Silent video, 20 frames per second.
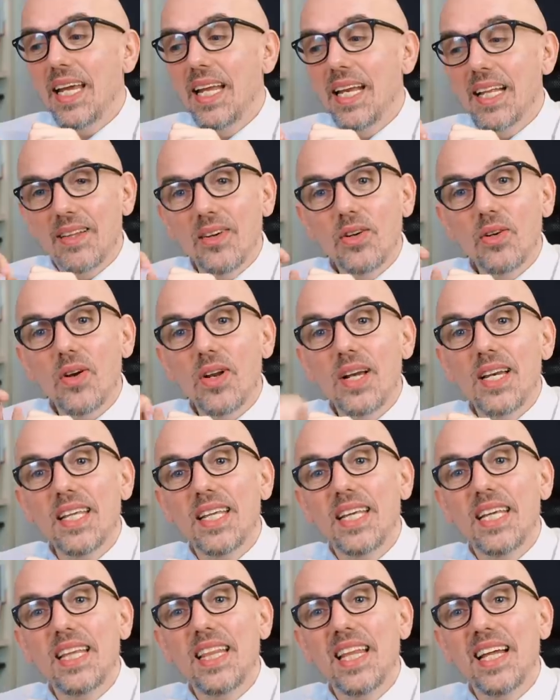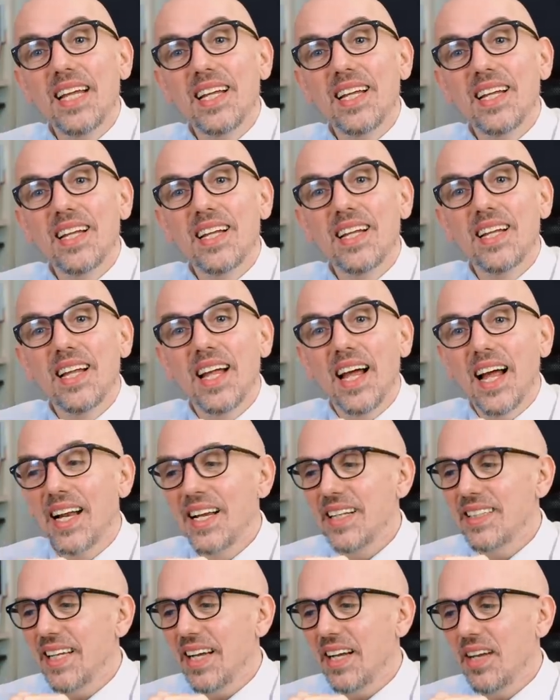Il est encore liquide à
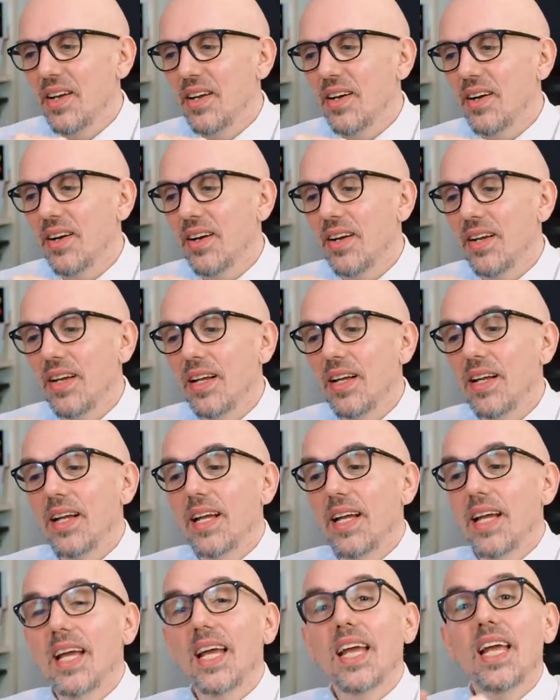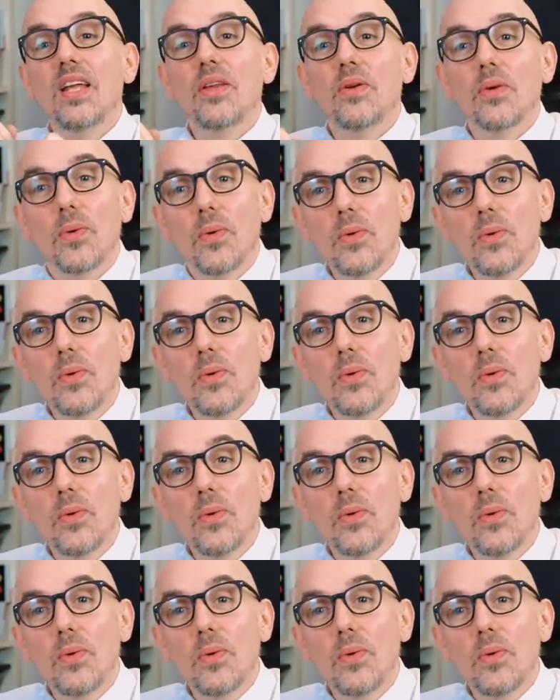l'intérieur. Et du